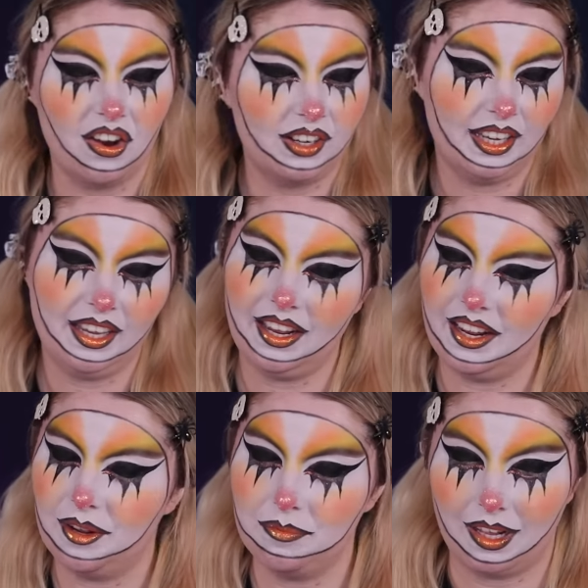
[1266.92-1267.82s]
Okay,
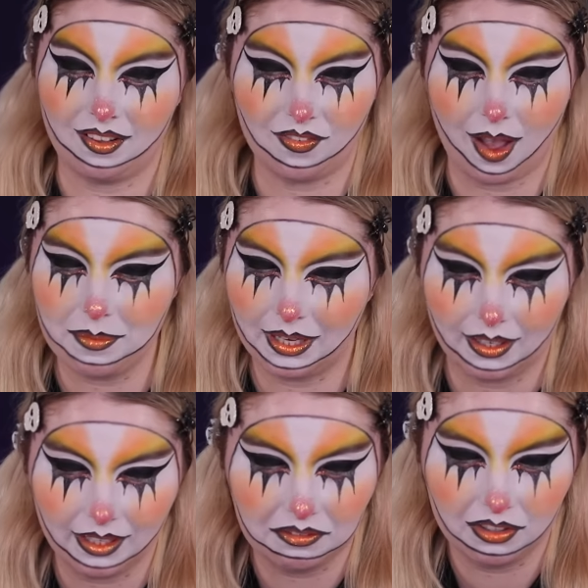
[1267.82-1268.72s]
ähm, das war mir
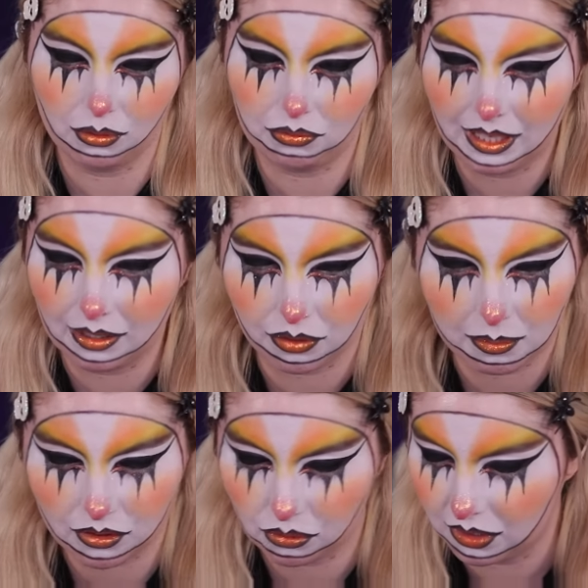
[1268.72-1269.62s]
gerade irgendwie zu viel
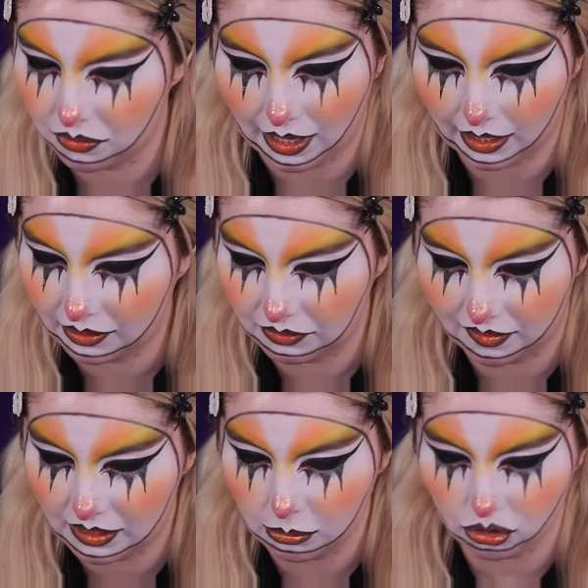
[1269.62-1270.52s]
Information. Es waren gerade irgendwie
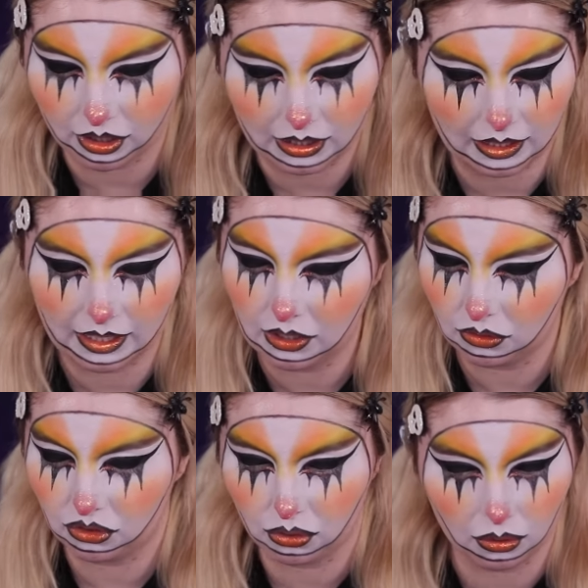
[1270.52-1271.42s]
sieben Schritte hin
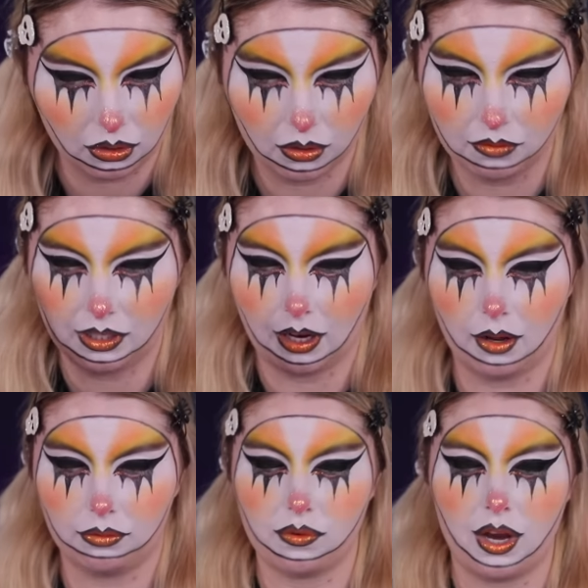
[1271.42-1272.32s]
und zurück und wieder
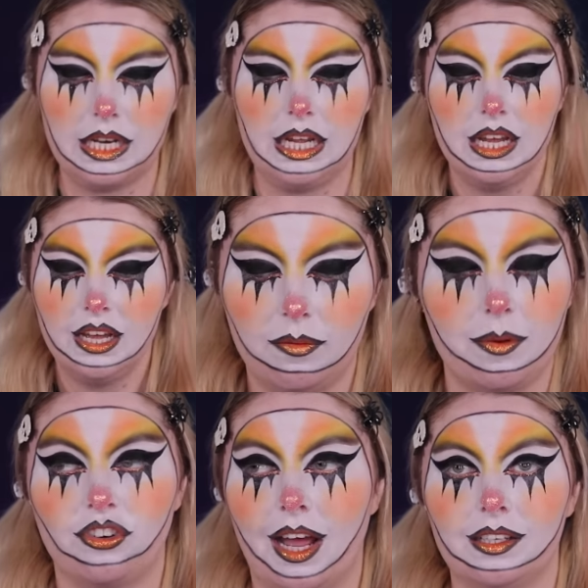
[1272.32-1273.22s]
nach vorne.
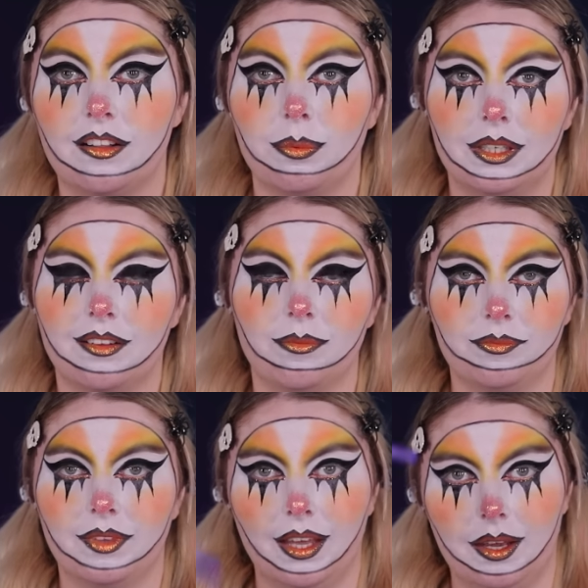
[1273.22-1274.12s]
Wir starten jetzt mit
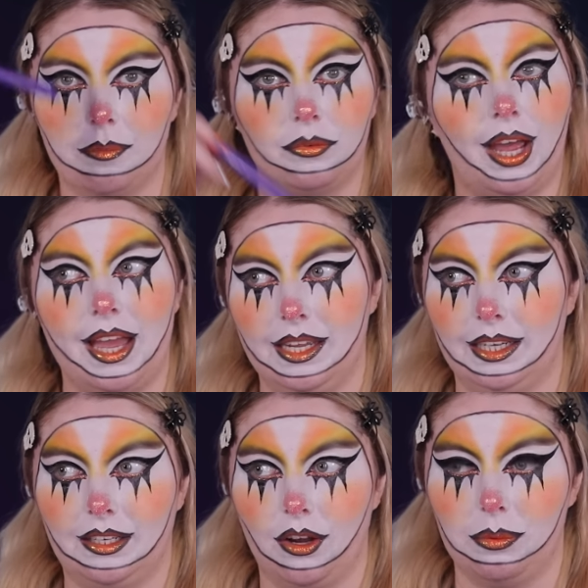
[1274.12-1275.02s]
diesem ähm,
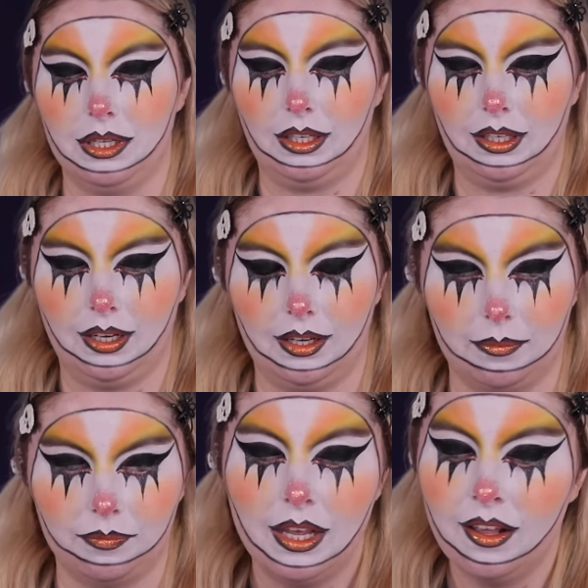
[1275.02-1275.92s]
Dreieck, glaube ich.
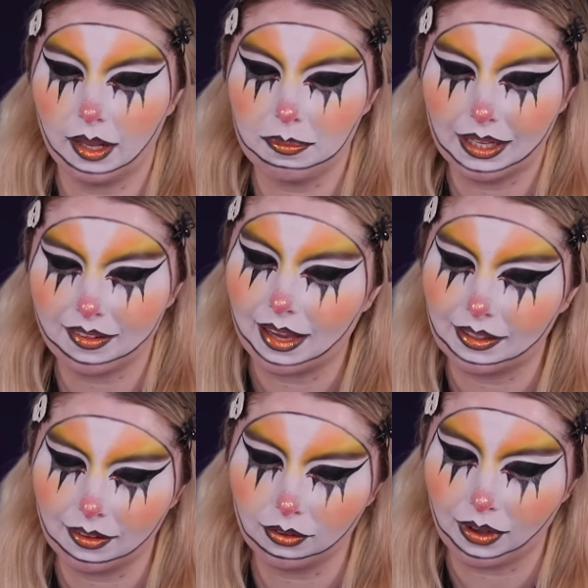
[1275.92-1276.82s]
Ähm, sie hat mir gesagt,
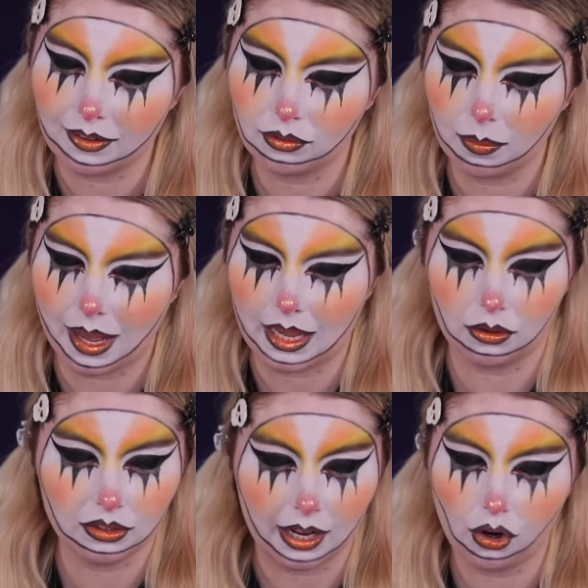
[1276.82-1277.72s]
es ist fast vorbei.
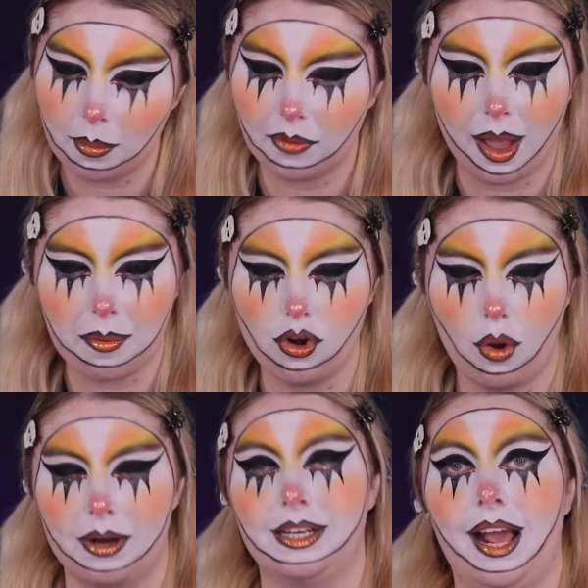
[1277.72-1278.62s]
Und dann kommen auf einmal
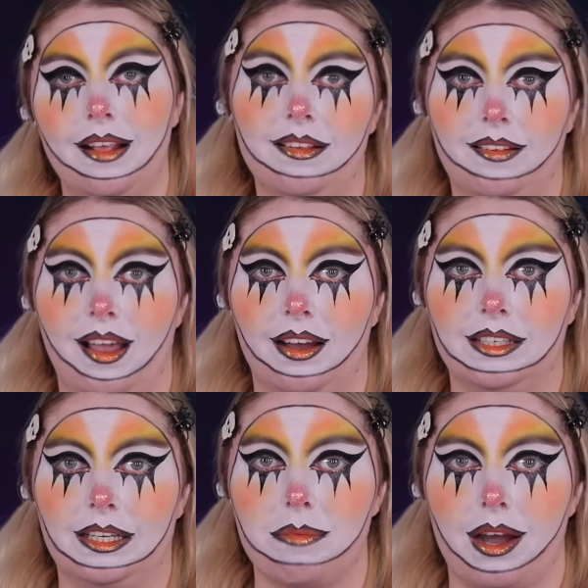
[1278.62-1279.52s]
nochmal 30 Sachen,
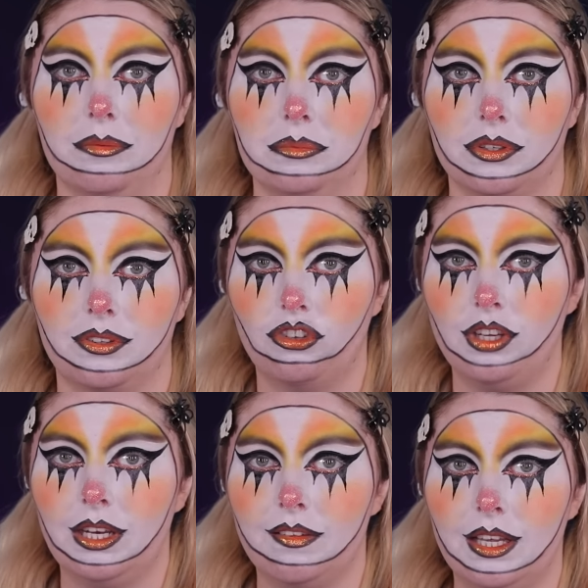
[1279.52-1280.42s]
die ich machen muss.
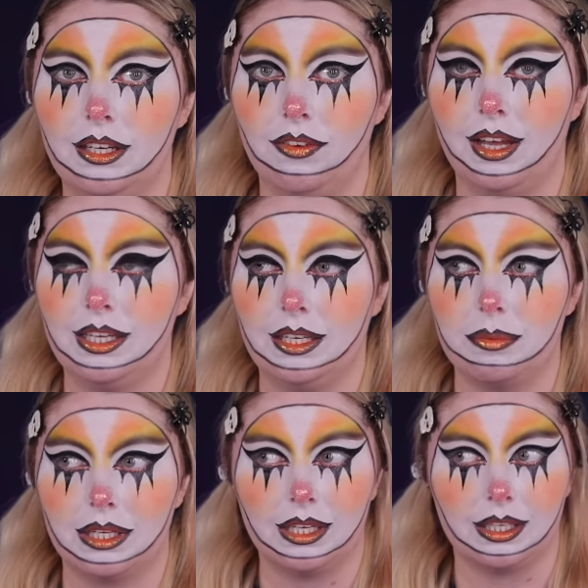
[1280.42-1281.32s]
Steht das irgendwer? Ich
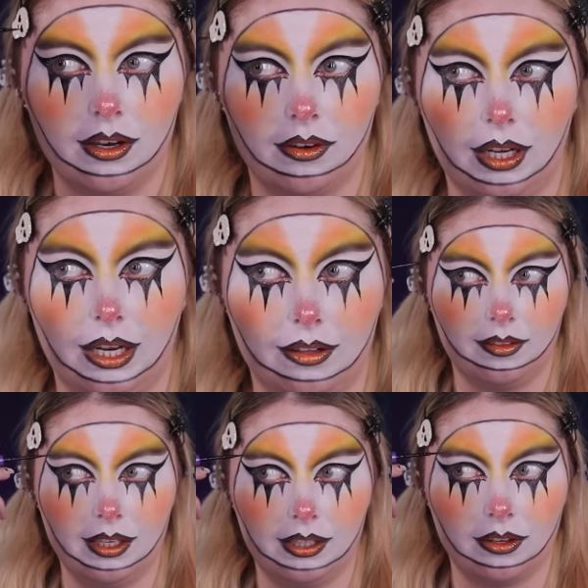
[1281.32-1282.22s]
nämlich nicht. Okay,
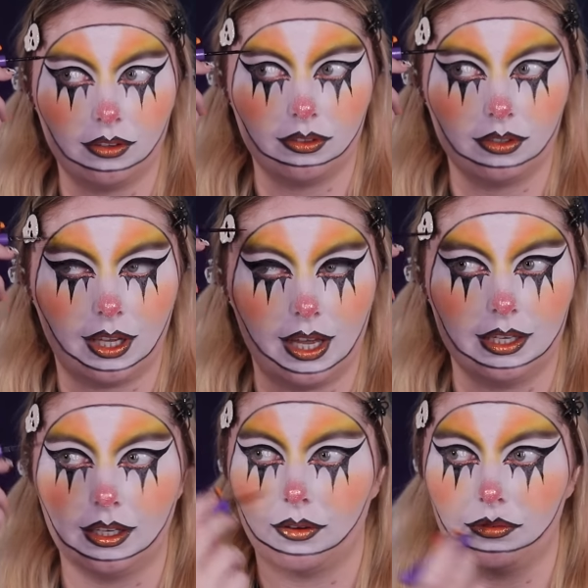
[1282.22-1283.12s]
jetzt ziehe ich dann noch so ein
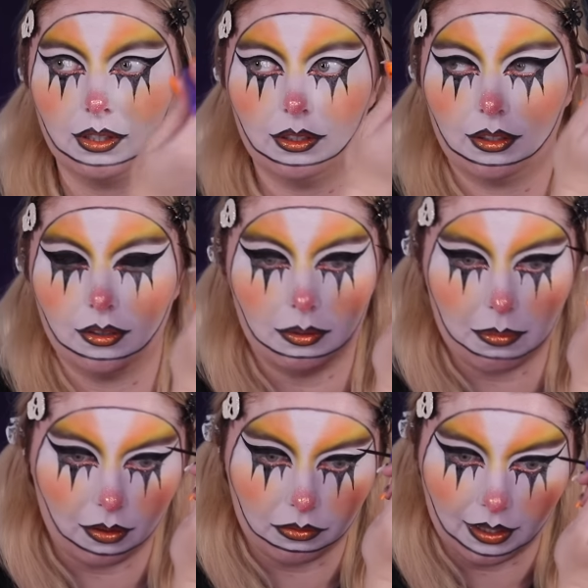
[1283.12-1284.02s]
Dreieck. Auf die, ich
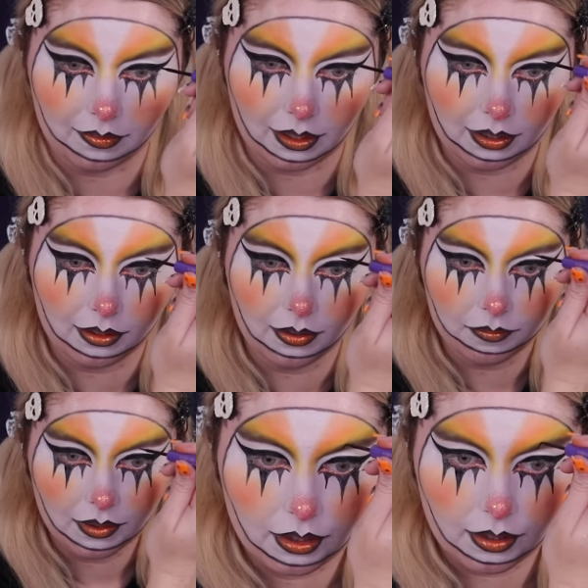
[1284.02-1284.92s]
mache auf der Seite.
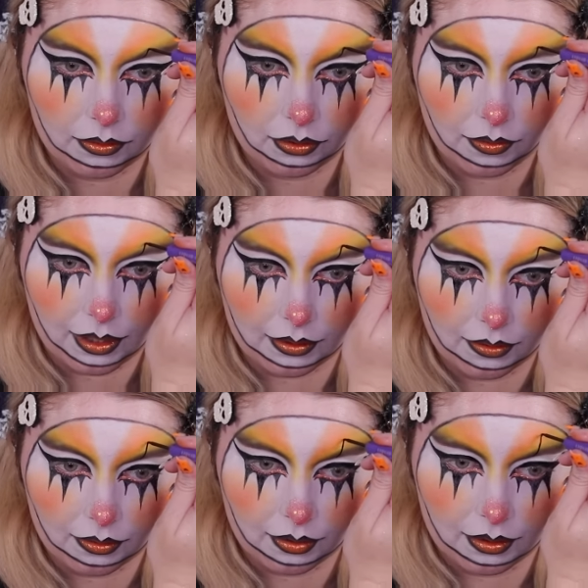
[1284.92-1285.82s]
Hier am
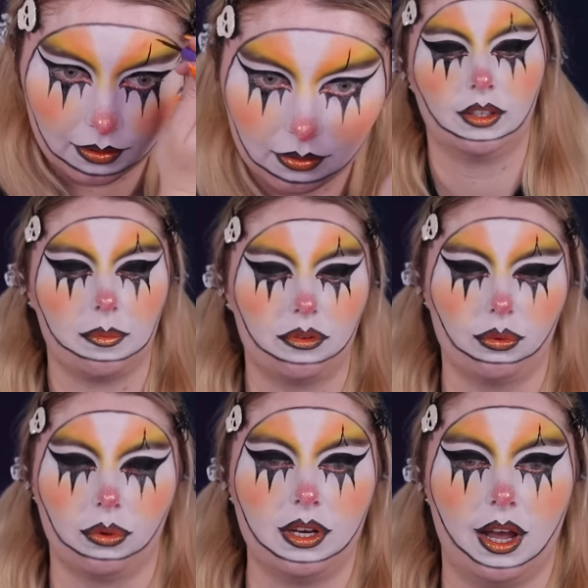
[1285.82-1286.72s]
Schwarz, oder? Ich glaube,
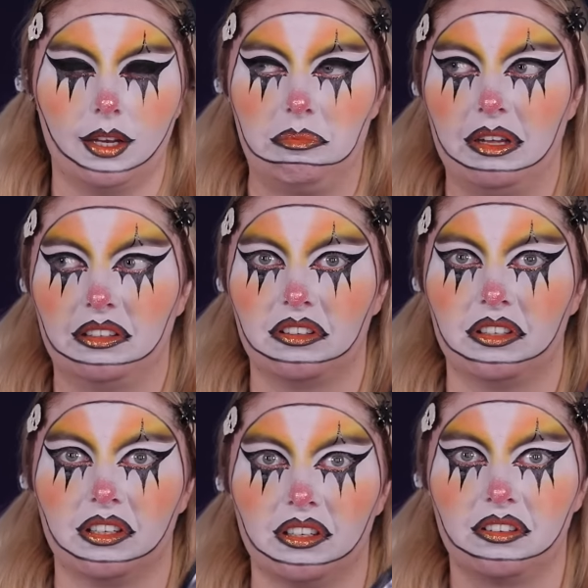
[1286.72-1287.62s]
so in der Art meinte
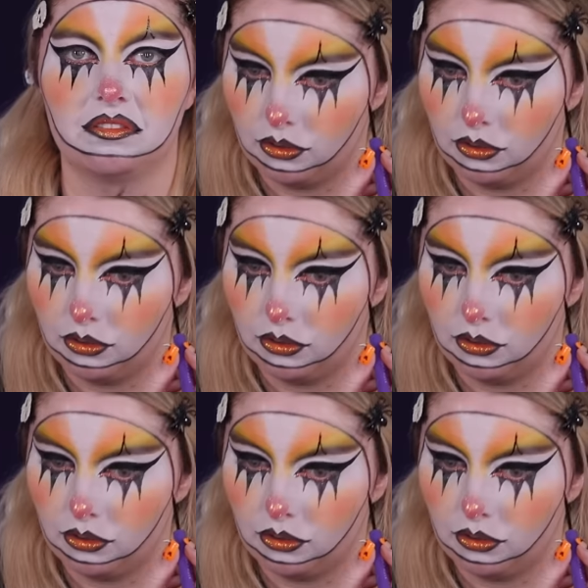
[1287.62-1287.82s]
sie das.